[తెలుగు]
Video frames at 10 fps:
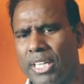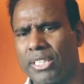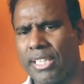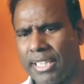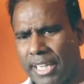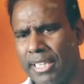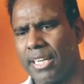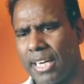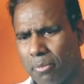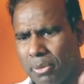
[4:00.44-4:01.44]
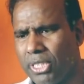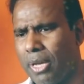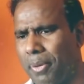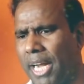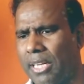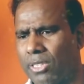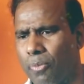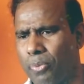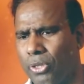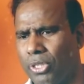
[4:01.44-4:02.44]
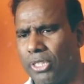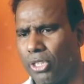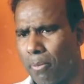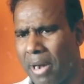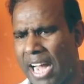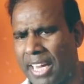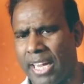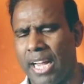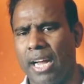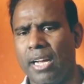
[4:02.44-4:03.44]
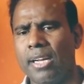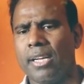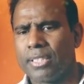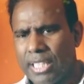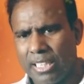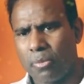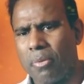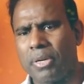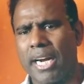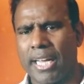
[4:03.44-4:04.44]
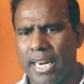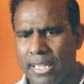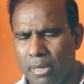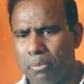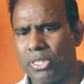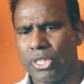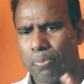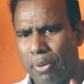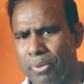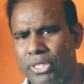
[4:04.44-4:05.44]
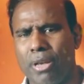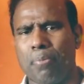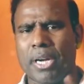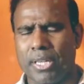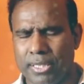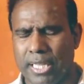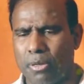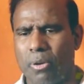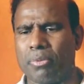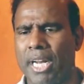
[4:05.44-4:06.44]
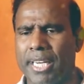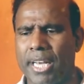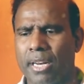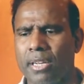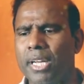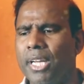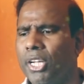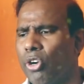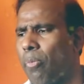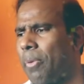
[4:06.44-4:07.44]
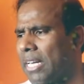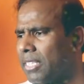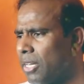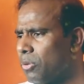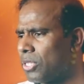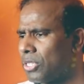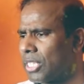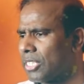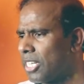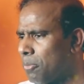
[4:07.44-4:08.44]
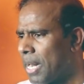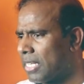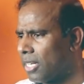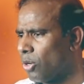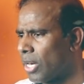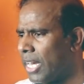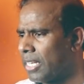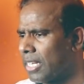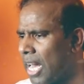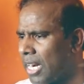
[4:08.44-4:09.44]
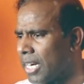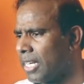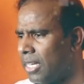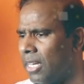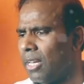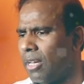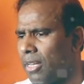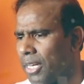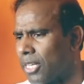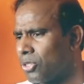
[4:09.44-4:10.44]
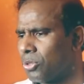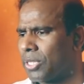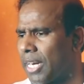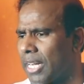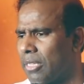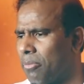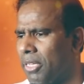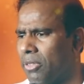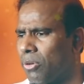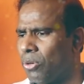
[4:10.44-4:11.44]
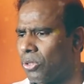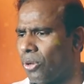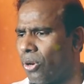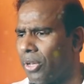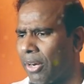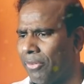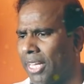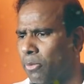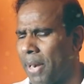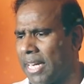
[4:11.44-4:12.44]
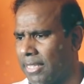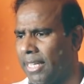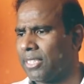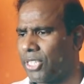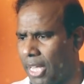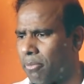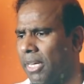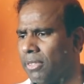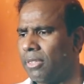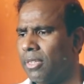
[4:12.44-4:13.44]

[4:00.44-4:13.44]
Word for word: ఓటేసినట్టే ఎందుకంటే బీజేపీకి ఆయన సపోర్ట్ చేశారు బాహ్యంగా చంద్రబాబు నాయుడు గారు అంటే బీజేపీ బీజేపీ అంటే చంద్రబాబు నాయుడు గారు ఇంకో పార్టీ ఏముంది చిన్న చిన్న పార్టీలు ఉన్నాయంటే ఆల్రెడీ నేను చూశారు కదా మీరు గుంటూరులో ఇరవై ఐదు పార్టీలు చైర్మన్